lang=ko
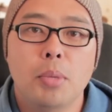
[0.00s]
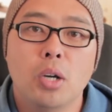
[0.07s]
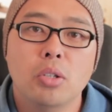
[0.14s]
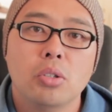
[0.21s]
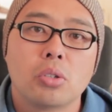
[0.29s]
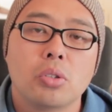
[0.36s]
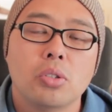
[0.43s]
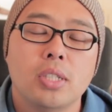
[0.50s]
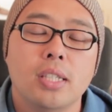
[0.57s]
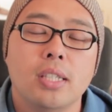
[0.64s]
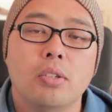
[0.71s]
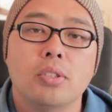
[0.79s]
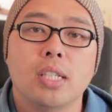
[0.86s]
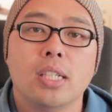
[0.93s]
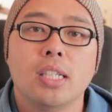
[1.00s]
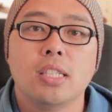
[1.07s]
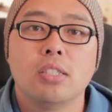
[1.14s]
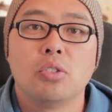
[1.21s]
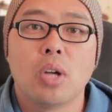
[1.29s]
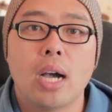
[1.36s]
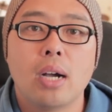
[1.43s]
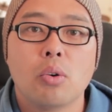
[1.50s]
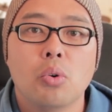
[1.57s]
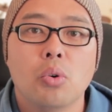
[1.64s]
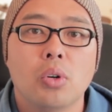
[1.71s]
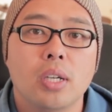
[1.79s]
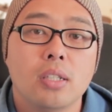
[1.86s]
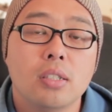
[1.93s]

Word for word: 면역도 제대로 생기지도 않고